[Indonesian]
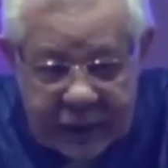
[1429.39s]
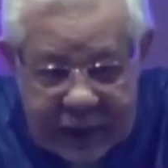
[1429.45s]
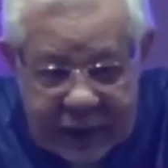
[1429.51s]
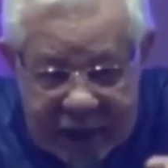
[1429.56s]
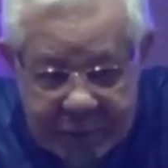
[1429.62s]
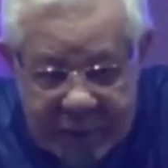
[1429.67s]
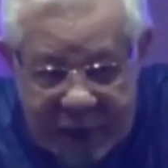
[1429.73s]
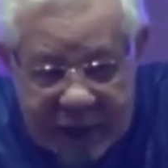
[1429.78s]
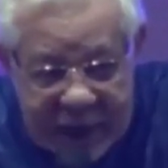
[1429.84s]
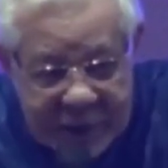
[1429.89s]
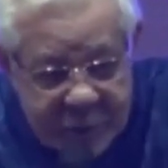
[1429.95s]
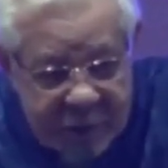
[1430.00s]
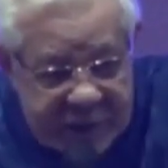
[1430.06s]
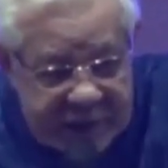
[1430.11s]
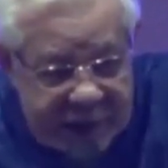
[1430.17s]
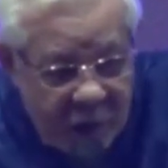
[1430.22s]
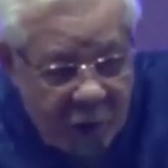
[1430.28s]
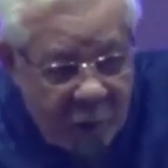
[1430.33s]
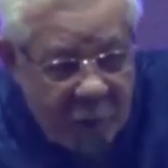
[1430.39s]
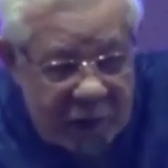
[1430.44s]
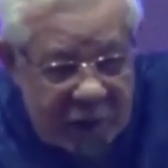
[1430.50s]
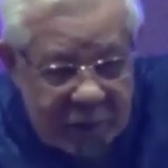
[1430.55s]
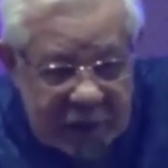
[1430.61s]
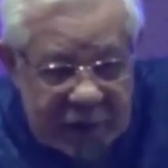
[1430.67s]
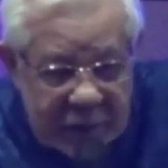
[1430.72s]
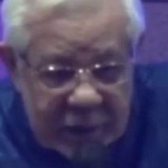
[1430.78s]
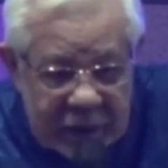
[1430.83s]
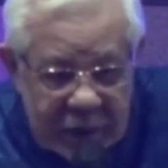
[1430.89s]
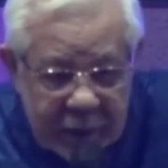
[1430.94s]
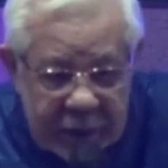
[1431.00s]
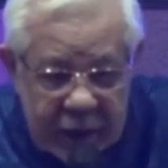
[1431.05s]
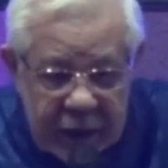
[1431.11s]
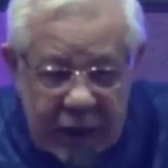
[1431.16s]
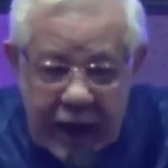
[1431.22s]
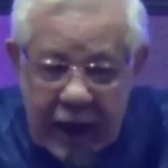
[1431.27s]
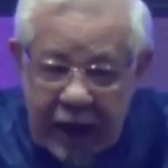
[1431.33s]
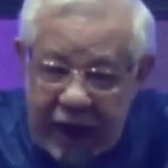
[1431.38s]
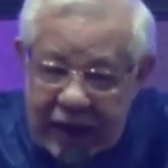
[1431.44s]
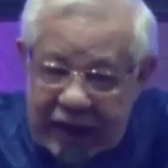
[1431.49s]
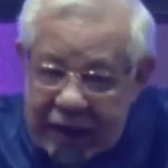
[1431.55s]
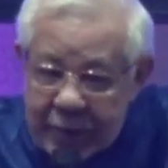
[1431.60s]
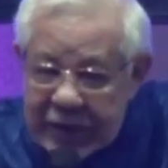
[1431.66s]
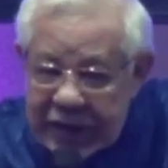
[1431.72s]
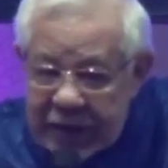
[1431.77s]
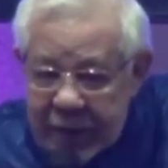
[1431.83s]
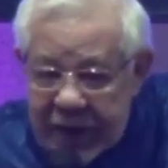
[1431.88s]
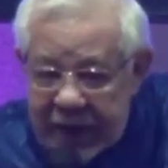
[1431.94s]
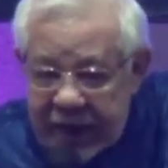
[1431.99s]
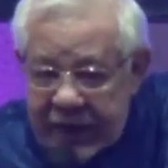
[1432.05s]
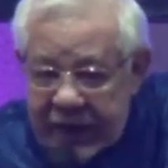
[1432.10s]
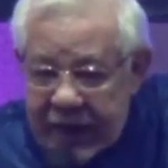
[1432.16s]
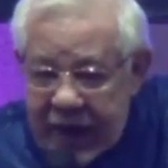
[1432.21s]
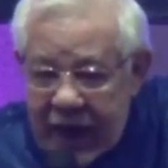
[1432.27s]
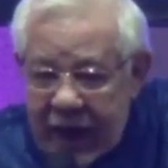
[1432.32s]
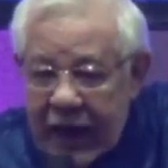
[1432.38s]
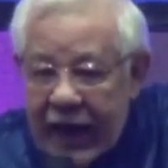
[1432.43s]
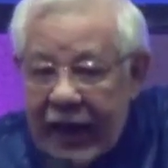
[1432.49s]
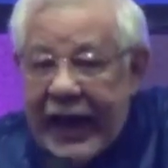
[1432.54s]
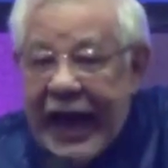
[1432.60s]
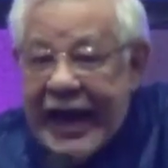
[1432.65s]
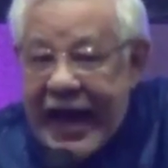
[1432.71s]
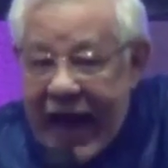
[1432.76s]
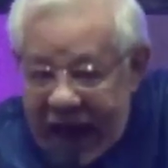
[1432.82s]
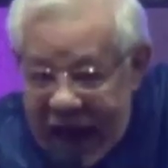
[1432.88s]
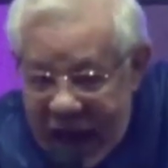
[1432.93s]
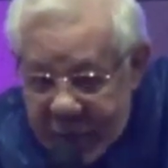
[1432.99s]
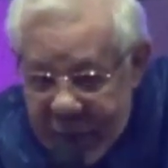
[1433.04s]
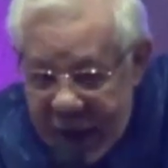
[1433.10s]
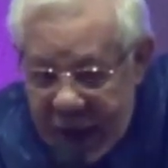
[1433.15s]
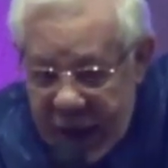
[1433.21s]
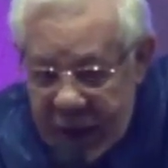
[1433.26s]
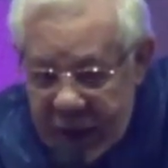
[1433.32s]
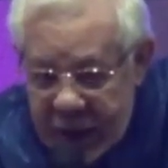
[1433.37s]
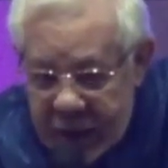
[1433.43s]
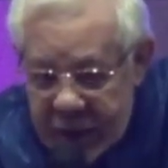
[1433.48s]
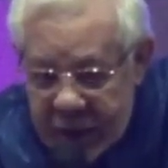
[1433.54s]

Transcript: Tadi pagi pun saya ngomong sama teman-teman, lihat teman-teman kita yang lain agama.